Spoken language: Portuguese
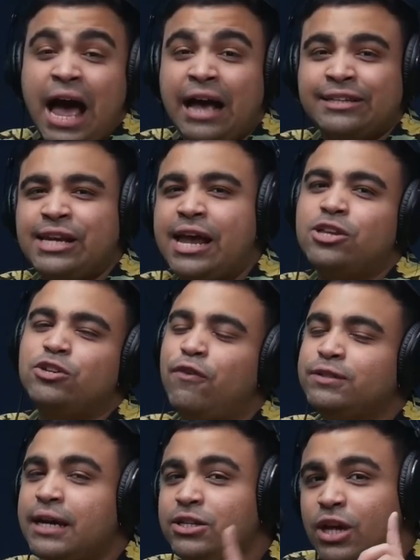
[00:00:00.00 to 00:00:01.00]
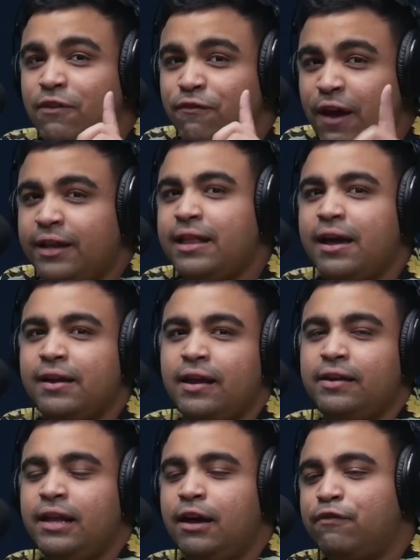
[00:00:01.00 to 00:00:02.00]
achar, gente. Você que tinha fake da
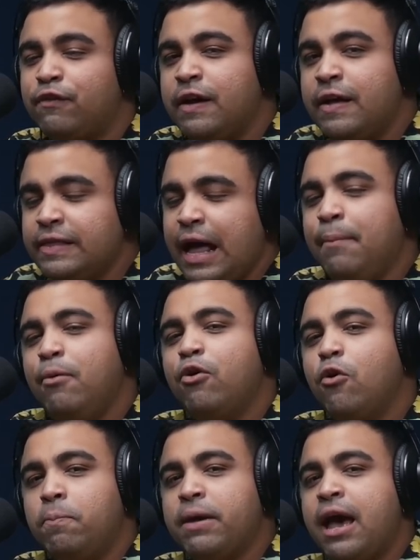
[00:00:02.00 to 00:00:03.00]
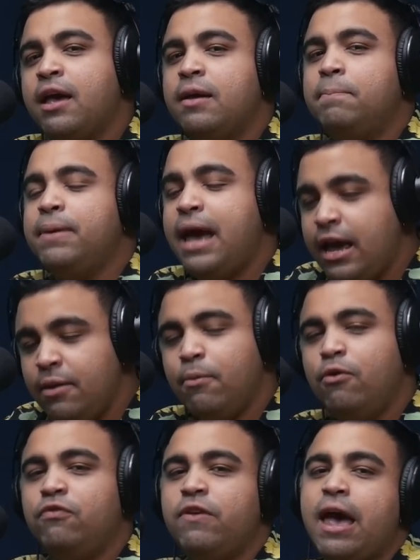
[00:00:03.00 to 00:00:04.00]
Hilary Duff, namorou Pierre, Pierre
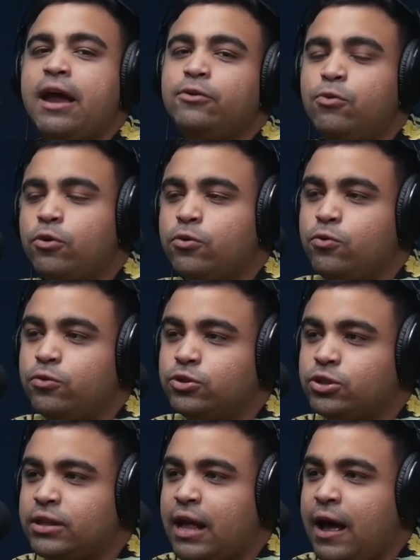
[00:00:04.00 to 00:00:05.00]
Bouvier no Orkut, tá?